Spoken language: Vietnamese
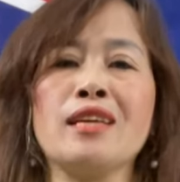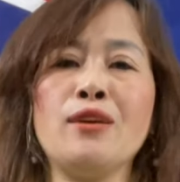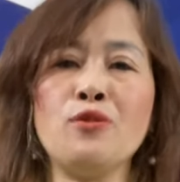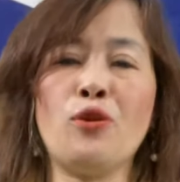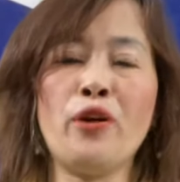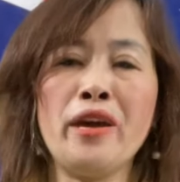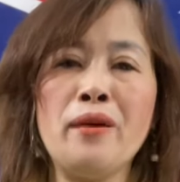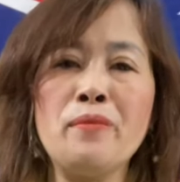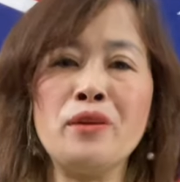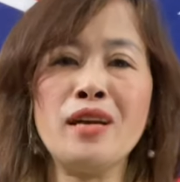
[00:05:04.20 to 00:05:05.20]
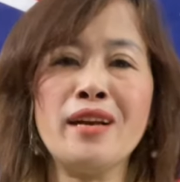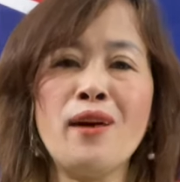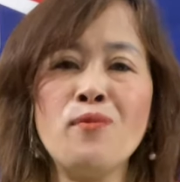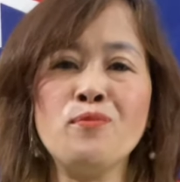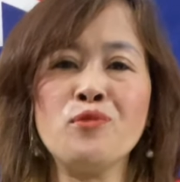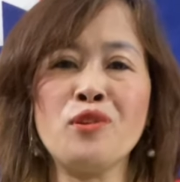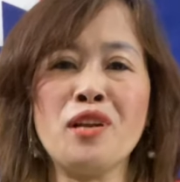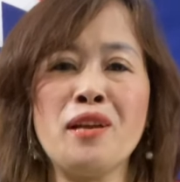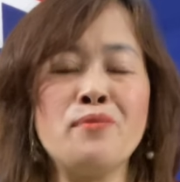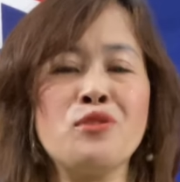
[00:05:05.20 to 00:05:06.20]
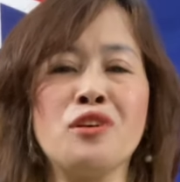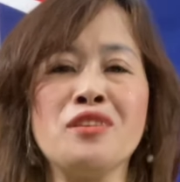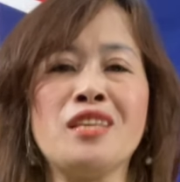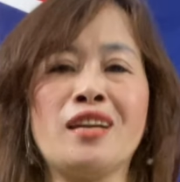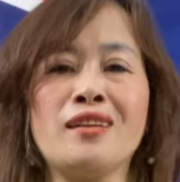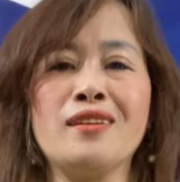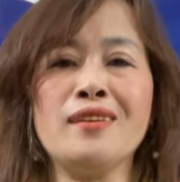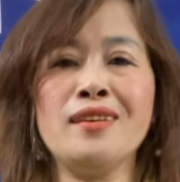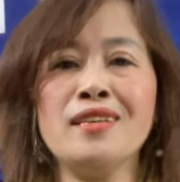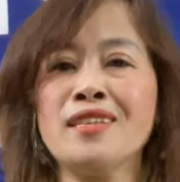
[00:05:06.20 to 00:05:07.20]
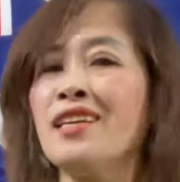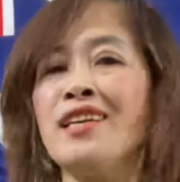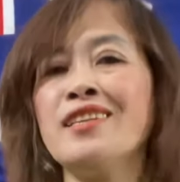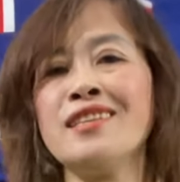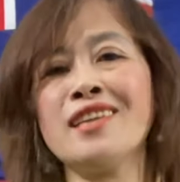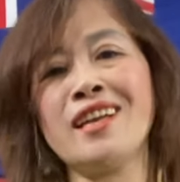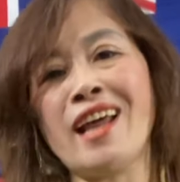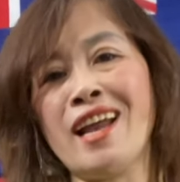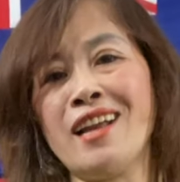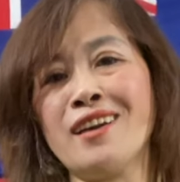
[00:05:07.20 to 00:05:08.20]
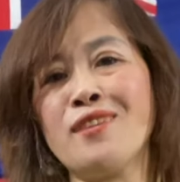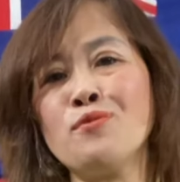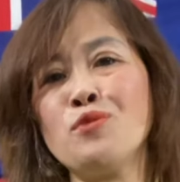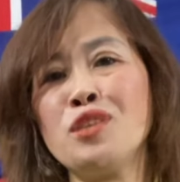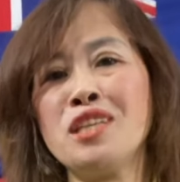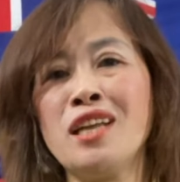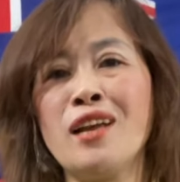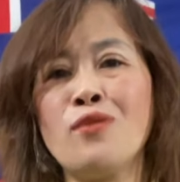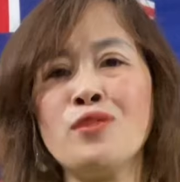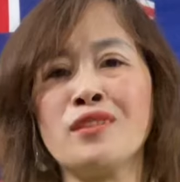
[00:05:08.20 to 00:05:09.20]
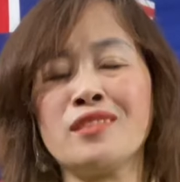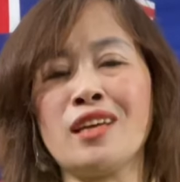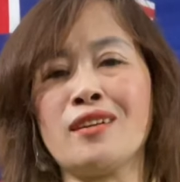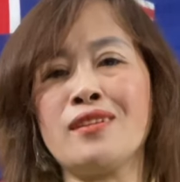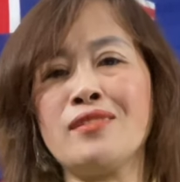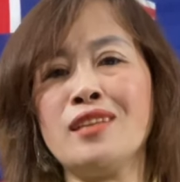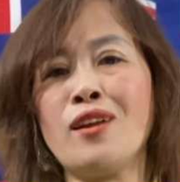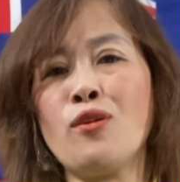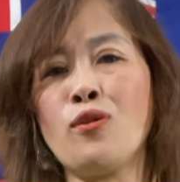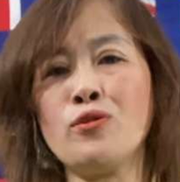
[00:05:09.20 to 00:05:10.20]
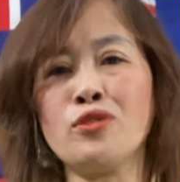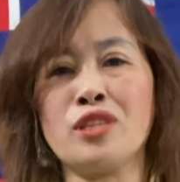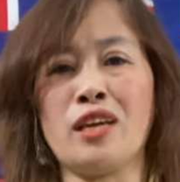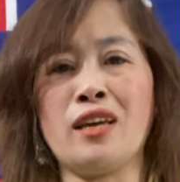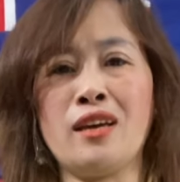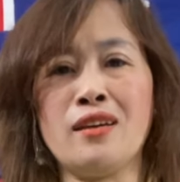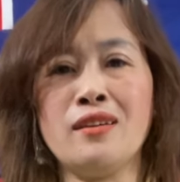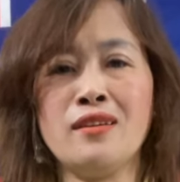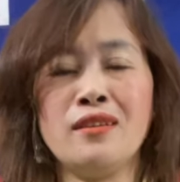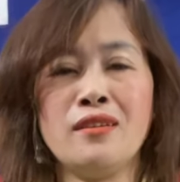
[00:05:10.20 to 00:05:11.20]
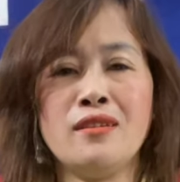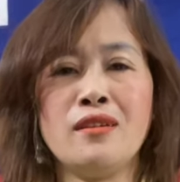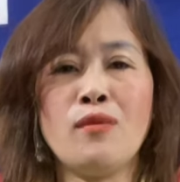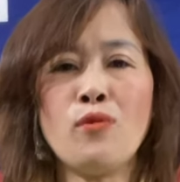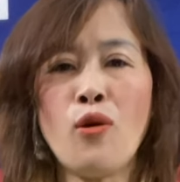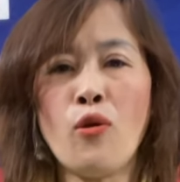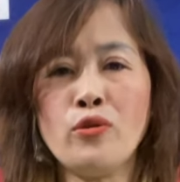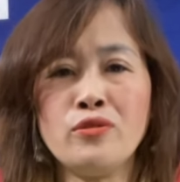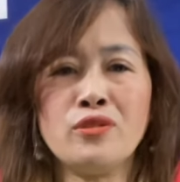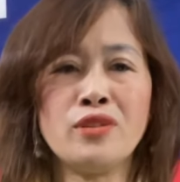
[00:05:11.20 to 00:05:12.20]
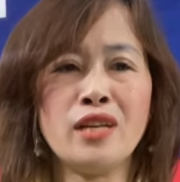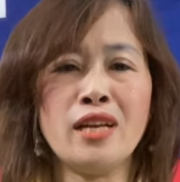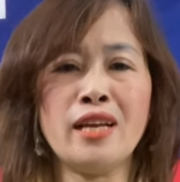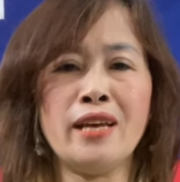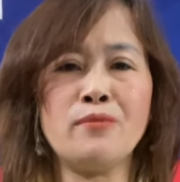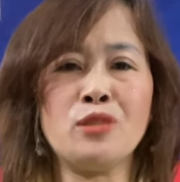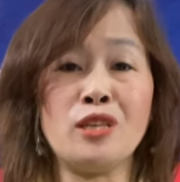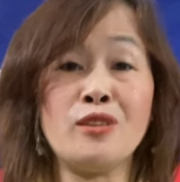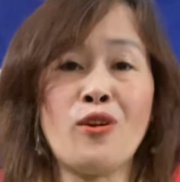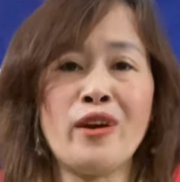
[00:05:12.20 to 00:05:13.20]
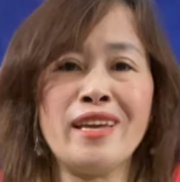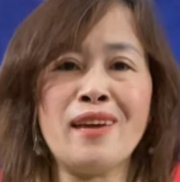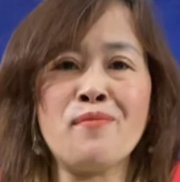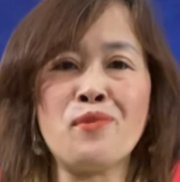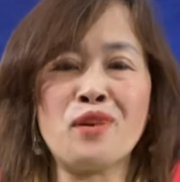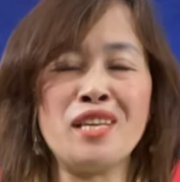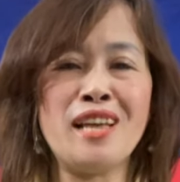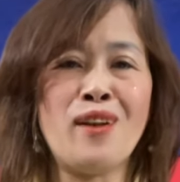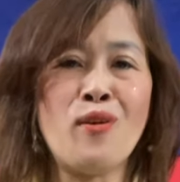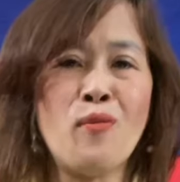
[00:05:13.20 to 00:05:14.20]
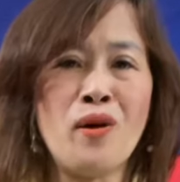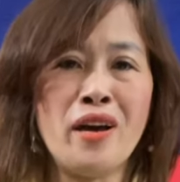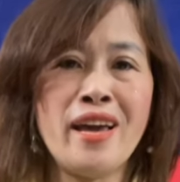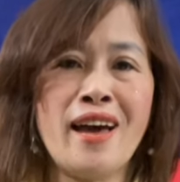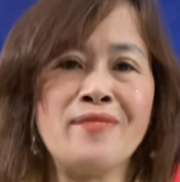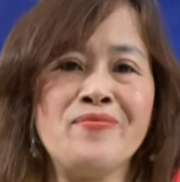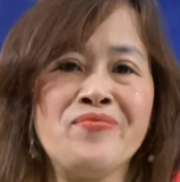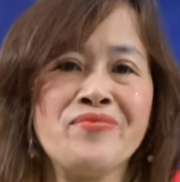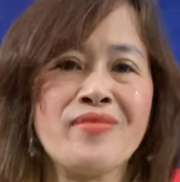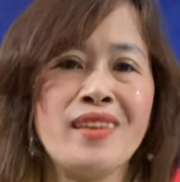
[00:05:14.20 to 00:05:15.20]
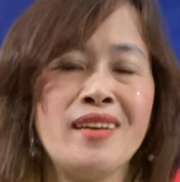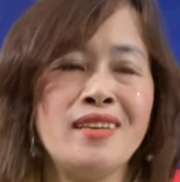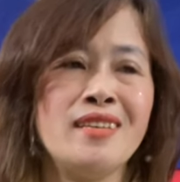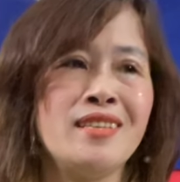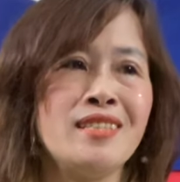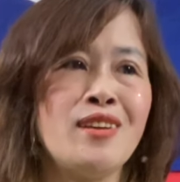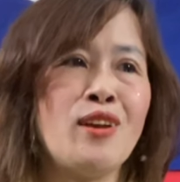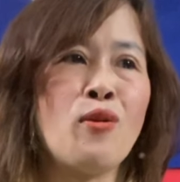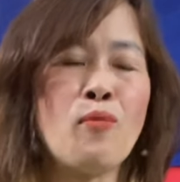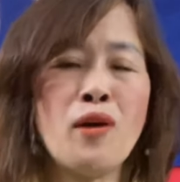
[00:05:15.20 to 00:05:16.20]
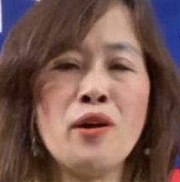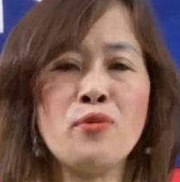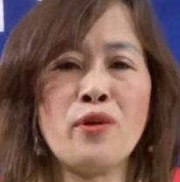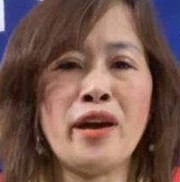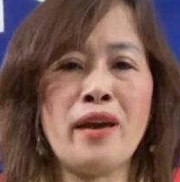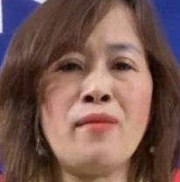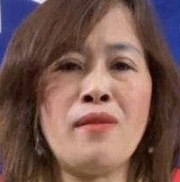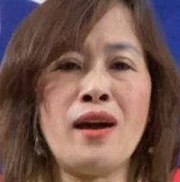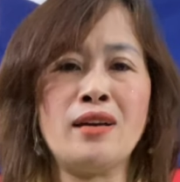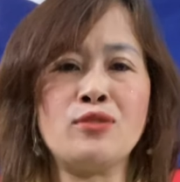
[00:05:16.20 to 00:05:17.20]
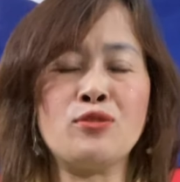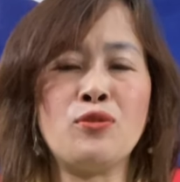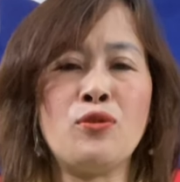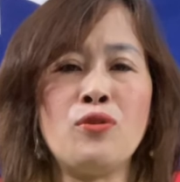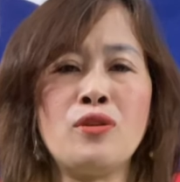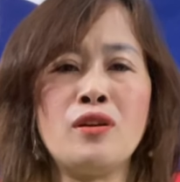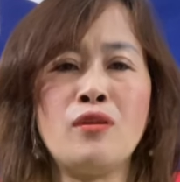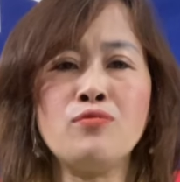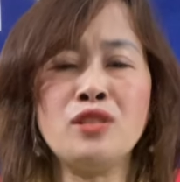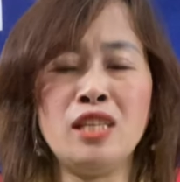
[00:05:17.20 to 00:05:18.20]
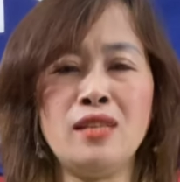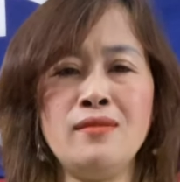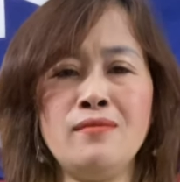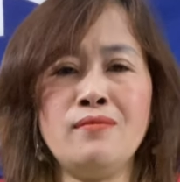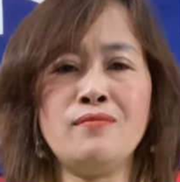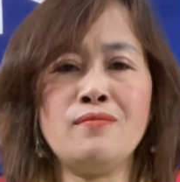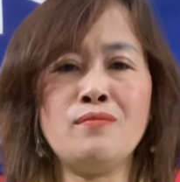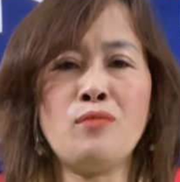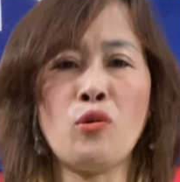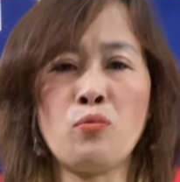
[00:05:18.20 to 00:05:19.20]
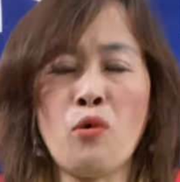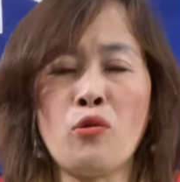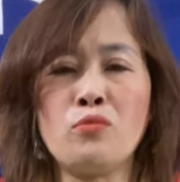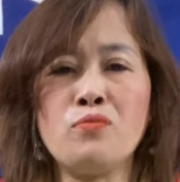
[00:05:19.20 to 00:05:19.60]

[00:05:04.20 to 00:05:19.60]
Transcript: theo dõi em rất là đông cho nên em sợ chật tình hình như thế này là không duy trì lâu được chật Zalo nó sẽ không có ổn cho nên em sẽ cho anh em một cái Zalo mới ha Zalo mới của em là số 09 11